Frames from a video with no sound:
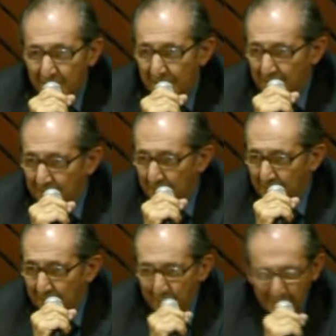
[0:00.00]
y
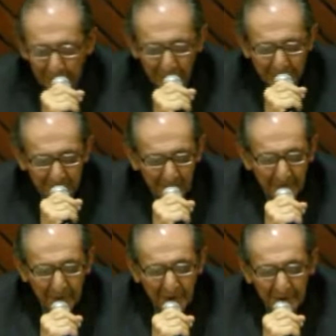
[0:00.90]
genial de Platón,
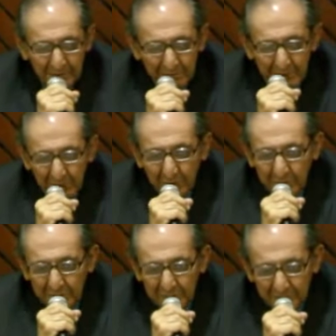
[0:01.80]

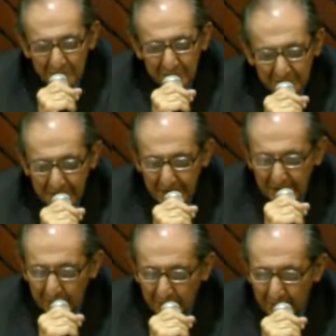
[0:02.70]
pero
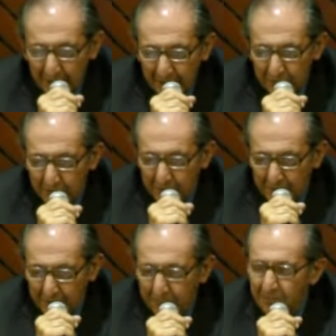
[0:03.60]
señalo que a eso
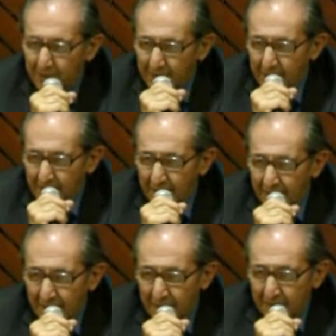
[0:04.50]
se
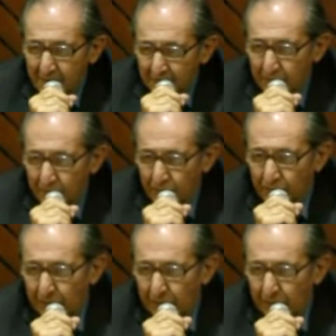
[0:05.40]
refiere esos